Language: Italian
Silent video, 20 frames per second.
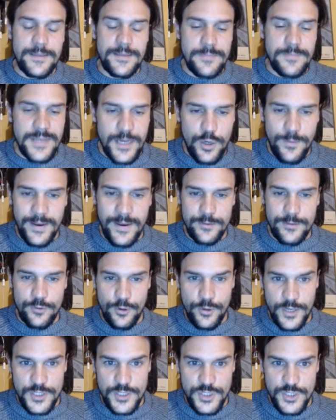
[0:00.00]
mi raccomando,
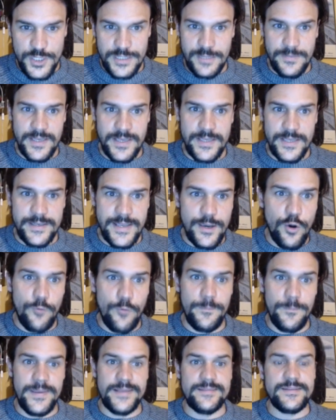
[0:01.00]
correggetemi nei
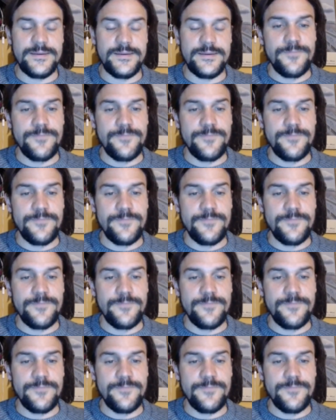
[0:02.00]
commenti.